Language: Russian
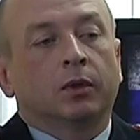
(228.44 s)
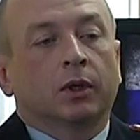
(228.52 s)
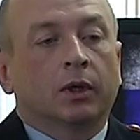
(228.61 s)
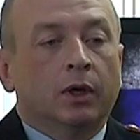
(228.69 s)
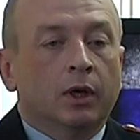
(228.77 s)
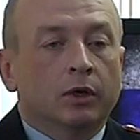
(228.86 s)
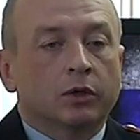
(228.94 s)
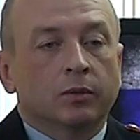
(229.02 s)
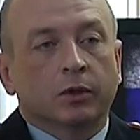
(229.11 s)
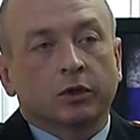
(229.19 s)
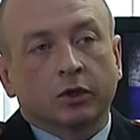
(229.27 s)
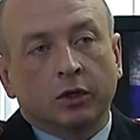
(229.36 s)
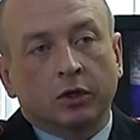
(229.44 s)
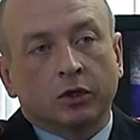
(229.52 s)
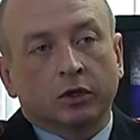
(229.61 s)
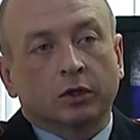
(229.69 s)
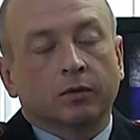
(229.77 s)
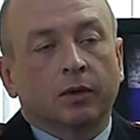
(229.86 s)
это кражи,
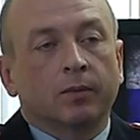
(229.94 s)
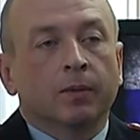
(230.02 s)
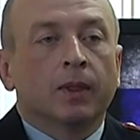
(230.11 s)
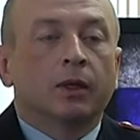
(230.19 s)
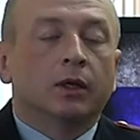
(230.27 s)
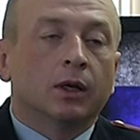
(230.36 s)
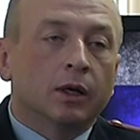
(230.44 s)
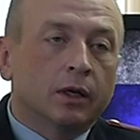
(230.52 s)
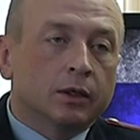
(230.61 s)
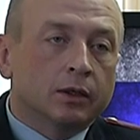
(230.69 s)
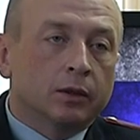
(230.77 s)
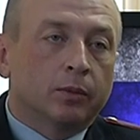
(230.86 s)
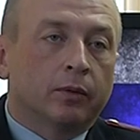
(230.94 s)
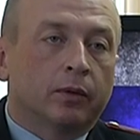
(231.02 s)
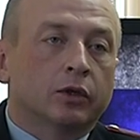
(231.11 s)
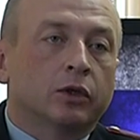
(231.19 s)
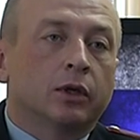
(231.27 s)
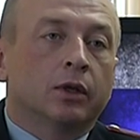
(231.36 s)
мошенничество, телесные
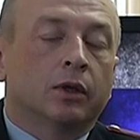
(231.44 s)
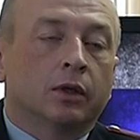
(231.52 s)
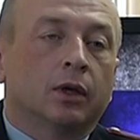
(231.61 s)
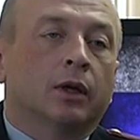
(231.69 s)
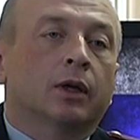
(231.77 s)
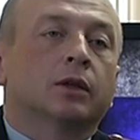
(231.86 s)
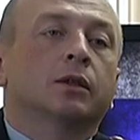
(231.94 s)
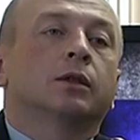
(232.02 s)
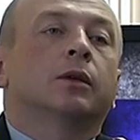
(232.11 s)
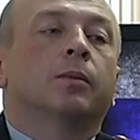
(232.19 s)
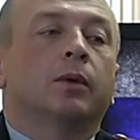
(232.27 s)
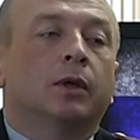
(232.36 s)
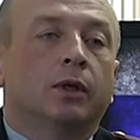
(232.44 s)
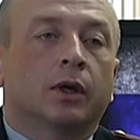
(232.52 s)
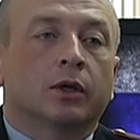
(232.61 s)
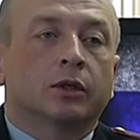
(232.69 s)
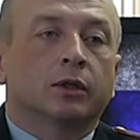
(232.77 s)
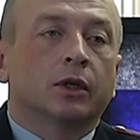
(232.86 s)
повреждения да, разной степени
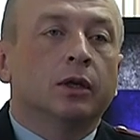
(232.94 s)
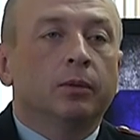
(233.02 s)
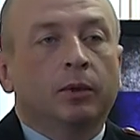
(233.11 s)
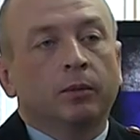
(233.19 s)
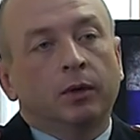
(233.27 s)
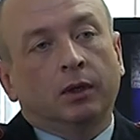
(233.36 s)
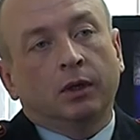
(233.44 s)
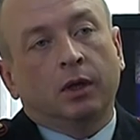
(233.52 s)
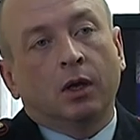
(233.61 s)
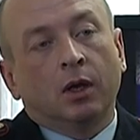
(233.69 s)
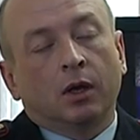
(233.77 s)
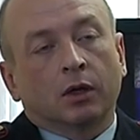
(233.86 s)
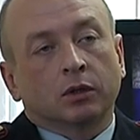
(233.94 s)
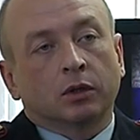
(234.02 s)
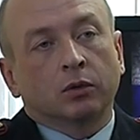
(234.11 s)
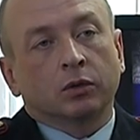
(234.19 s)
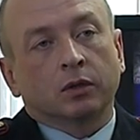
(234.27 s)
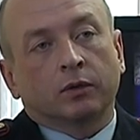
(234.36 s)
тяжести, они примерно
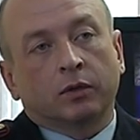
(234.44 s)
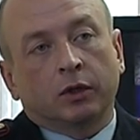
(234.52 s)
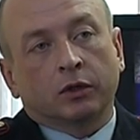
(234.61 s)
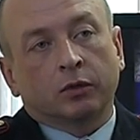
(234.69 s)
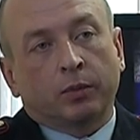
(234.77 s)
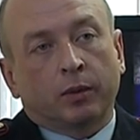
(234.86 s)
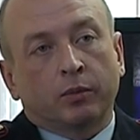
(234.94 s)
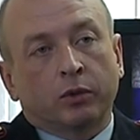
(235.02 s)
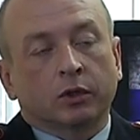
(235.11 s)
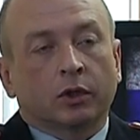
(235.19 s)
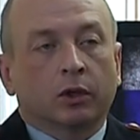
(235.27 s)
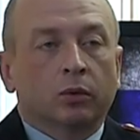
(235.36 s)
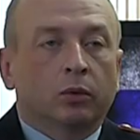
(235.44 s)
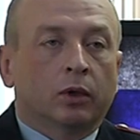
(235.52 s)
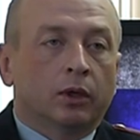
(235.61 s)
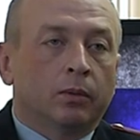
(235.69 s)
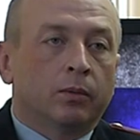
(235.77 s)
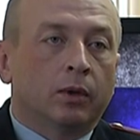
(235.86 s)
остаются в тех же пропорциях,
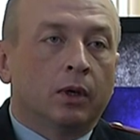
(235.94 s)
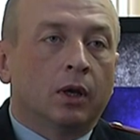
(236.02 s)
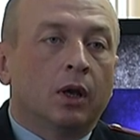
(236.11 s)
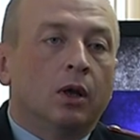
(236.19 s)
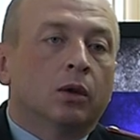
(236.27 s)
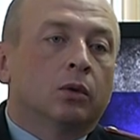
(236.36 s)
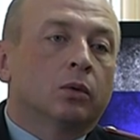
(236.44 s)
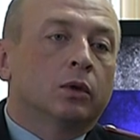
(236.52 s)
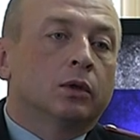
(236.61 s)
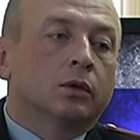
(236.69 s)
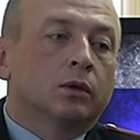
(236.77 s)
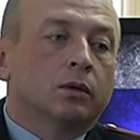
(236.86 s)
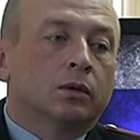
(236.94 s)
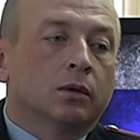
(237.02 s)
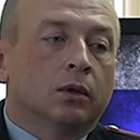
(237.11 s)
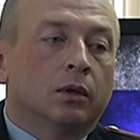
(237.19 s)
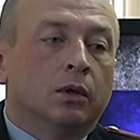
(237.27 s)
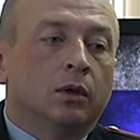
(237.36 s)
которые и были. То есть
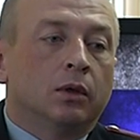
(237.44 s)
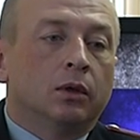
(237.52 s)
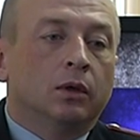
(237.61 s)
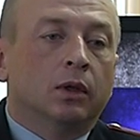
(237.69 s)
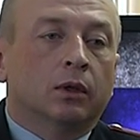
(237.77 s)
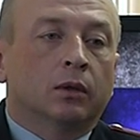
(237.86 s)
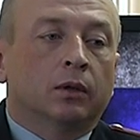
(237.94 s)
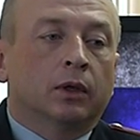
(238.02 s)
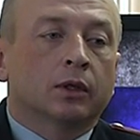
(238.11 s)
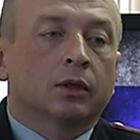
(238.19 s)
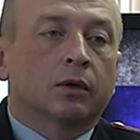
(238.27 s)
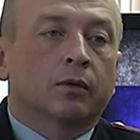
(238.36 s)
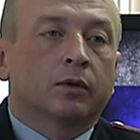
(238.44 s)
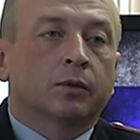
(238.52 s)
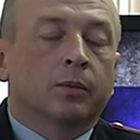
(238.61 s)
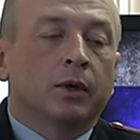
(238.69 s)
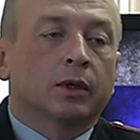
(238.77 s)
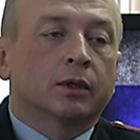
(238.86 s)
э, нет резкого
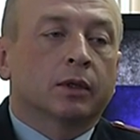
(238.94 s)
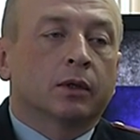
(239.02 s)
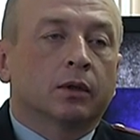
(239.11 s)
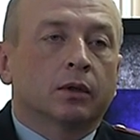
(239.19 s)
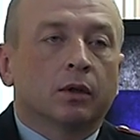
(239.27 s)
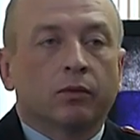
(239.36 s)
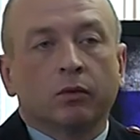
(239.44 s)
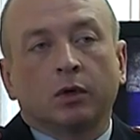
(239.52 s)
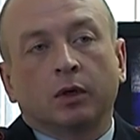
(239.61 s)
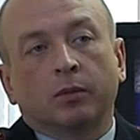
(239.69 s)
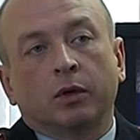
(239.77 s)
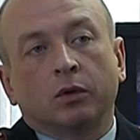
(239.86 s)
всплеска того либо